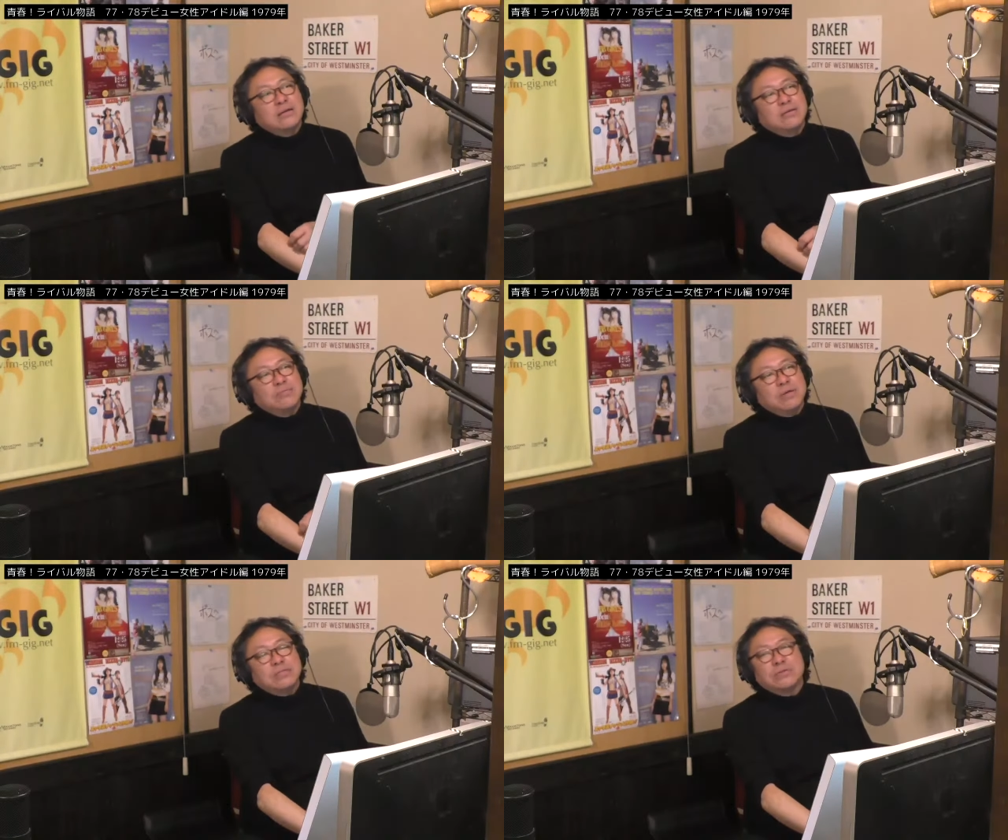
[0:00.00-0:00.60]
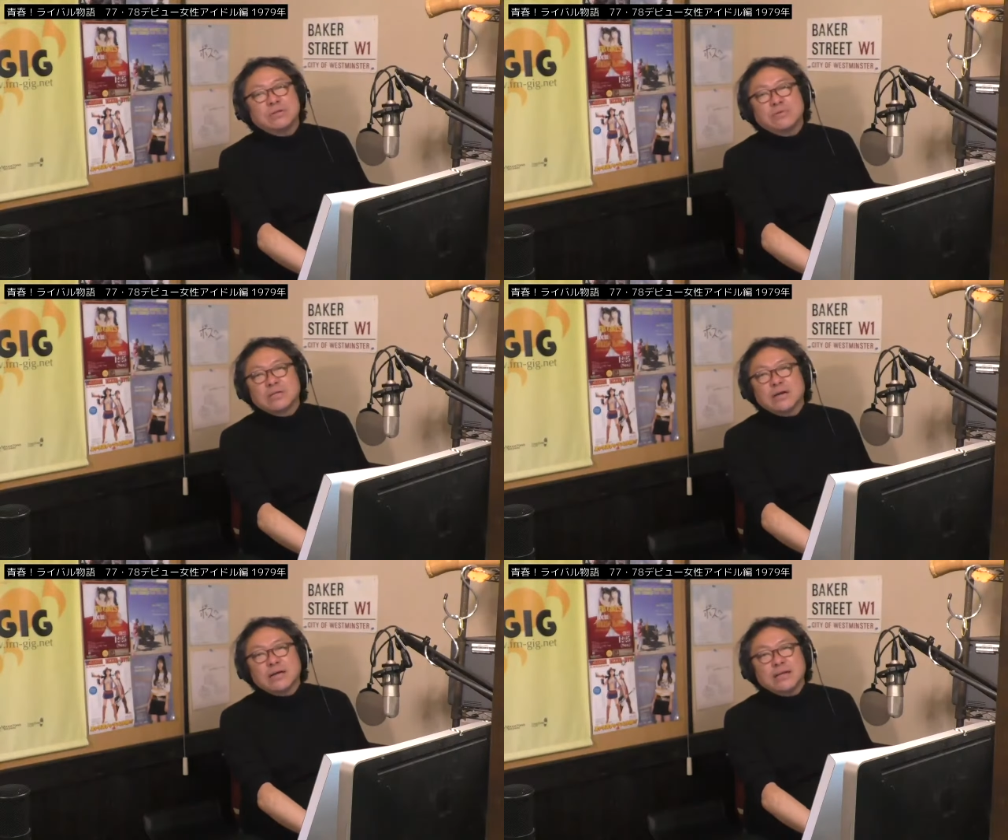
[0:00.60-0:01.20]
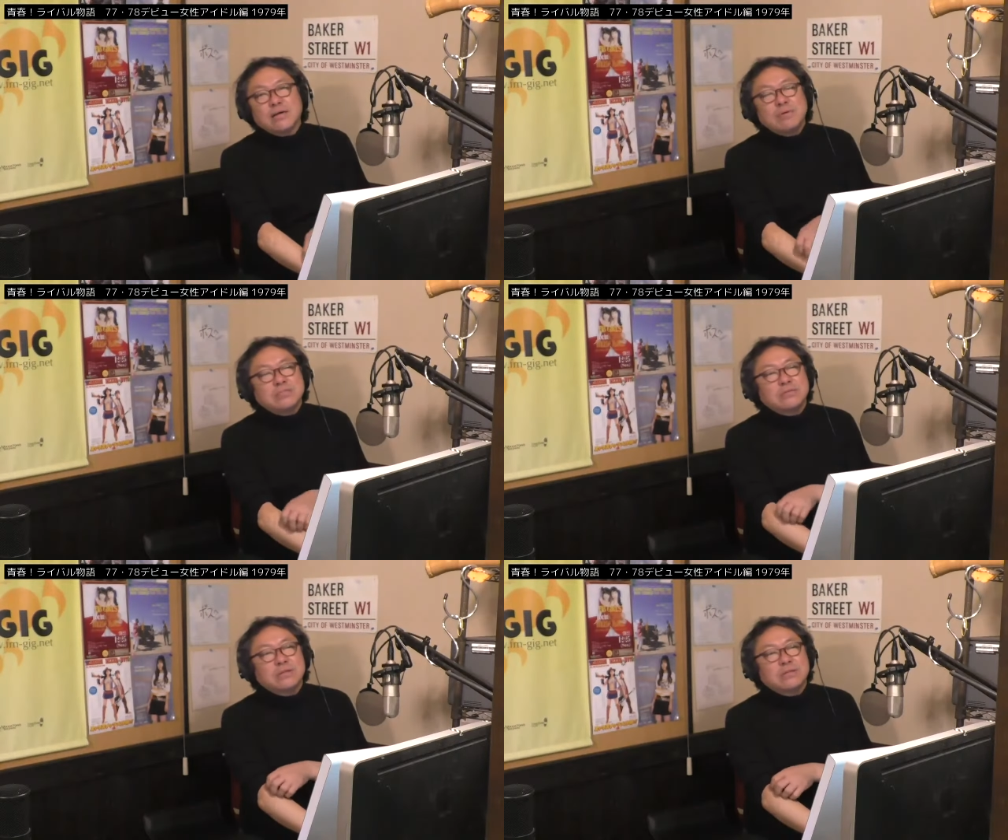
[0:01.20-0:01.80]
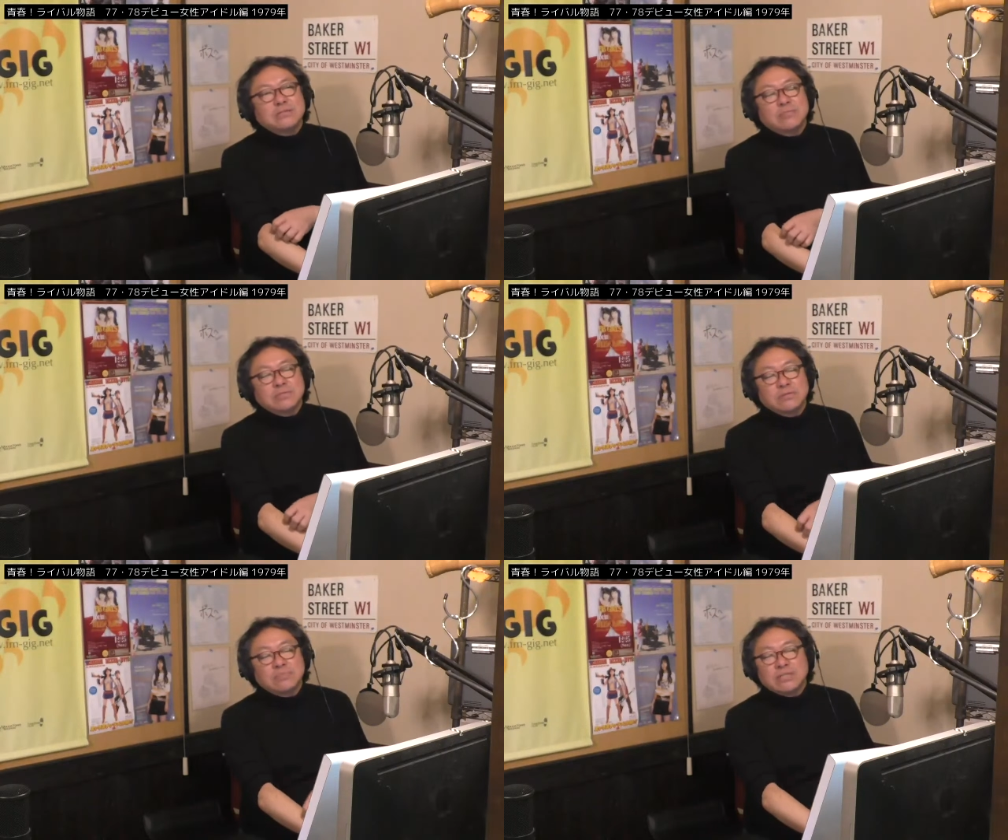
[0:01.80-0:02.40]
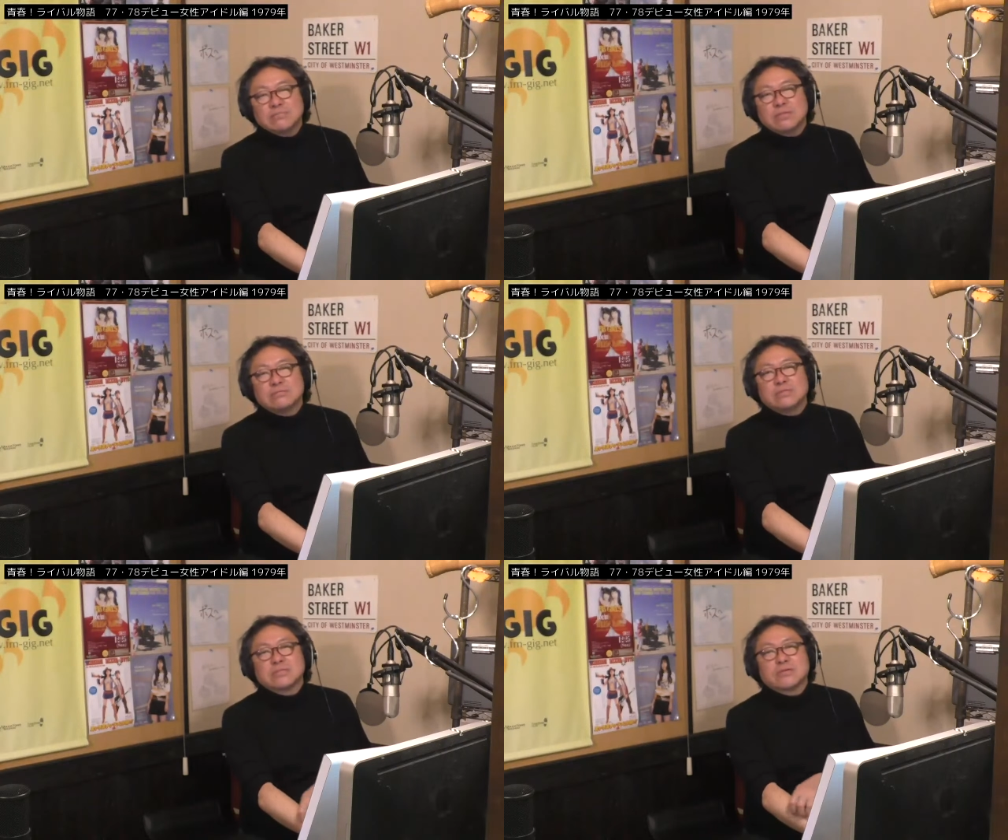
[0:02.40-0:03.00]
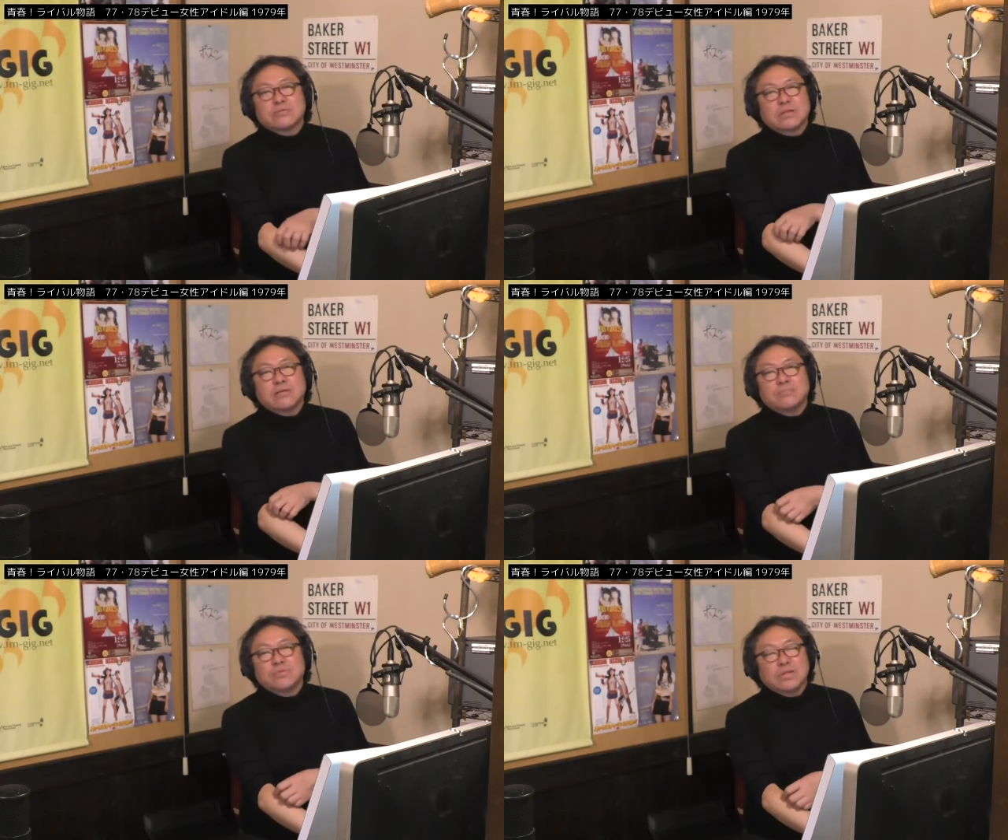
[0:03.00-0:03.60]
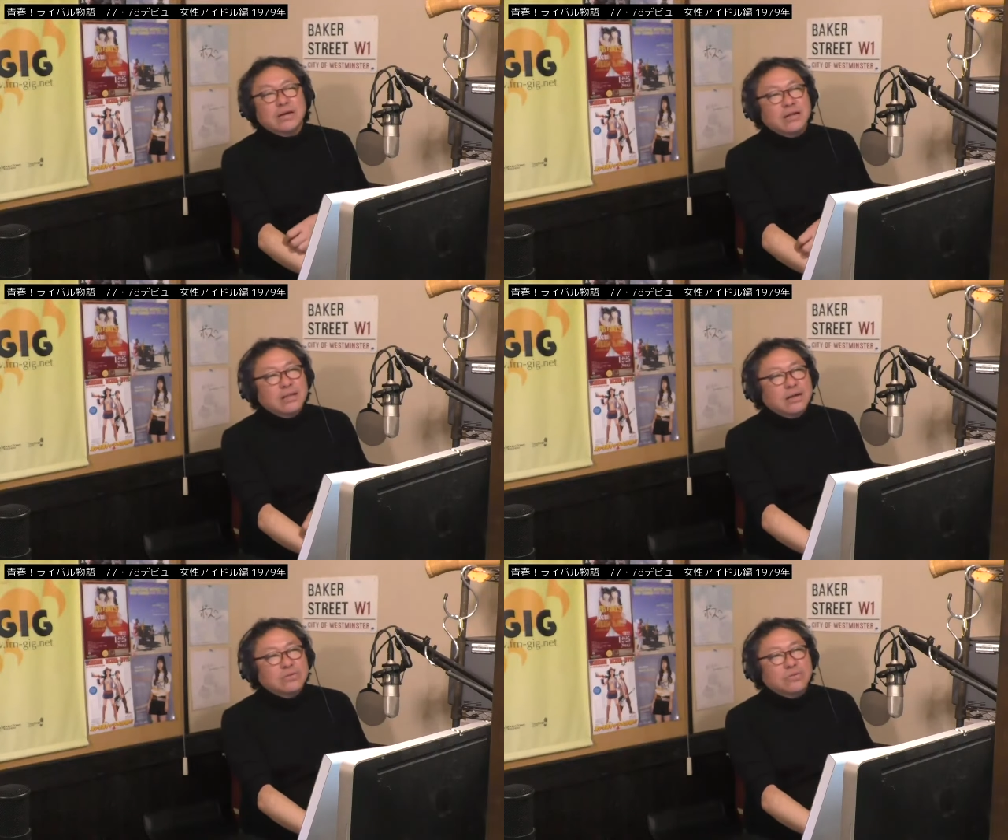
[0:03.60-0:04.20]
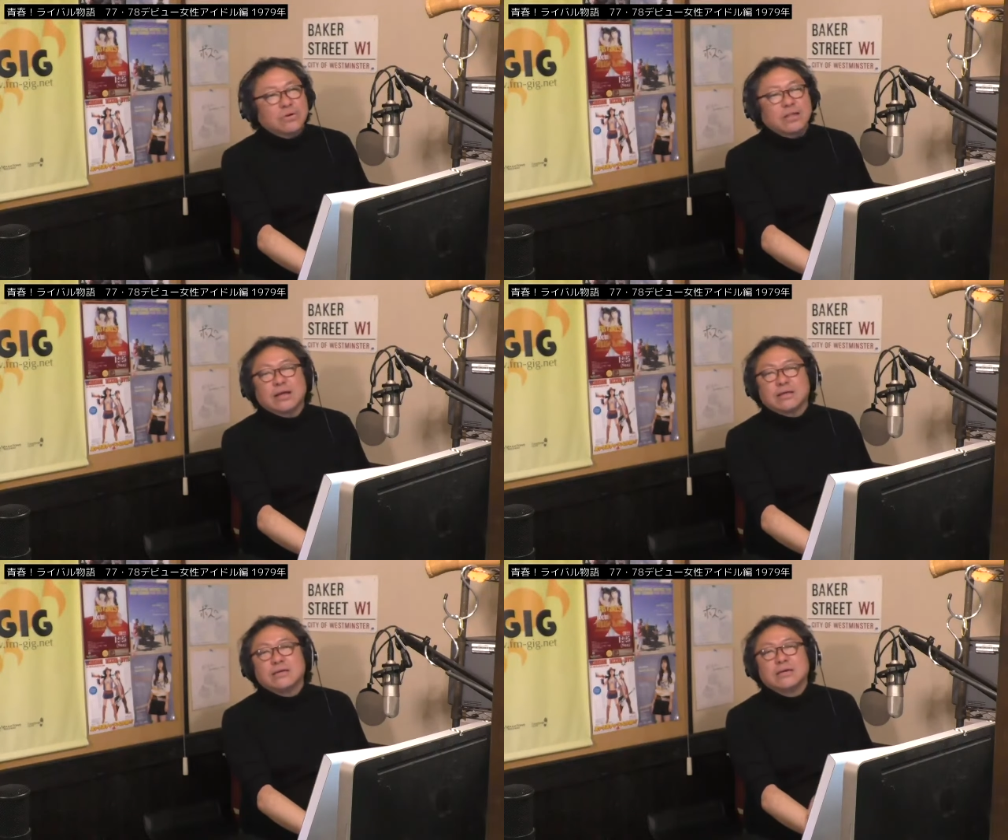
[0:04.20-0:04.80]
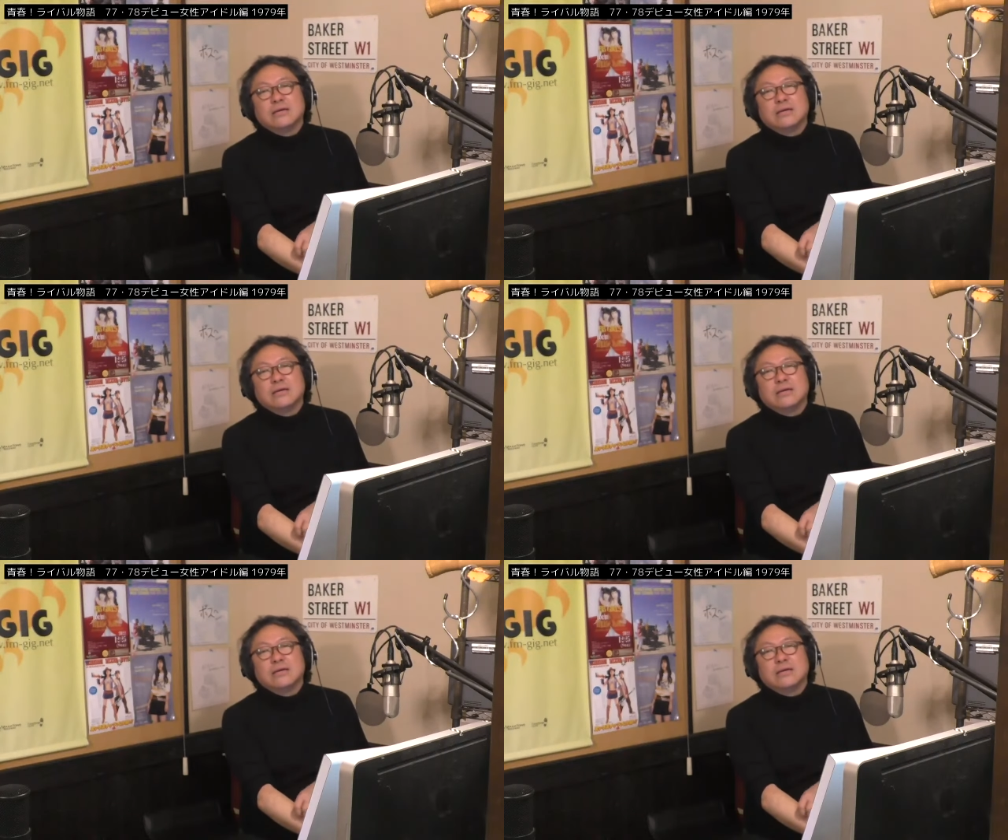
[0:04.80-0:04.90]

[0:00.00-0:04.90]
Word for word: ベスト10にはなかなかベスト10でザ・ベスト10も始まってるんですけどね、もうなかなか届かない。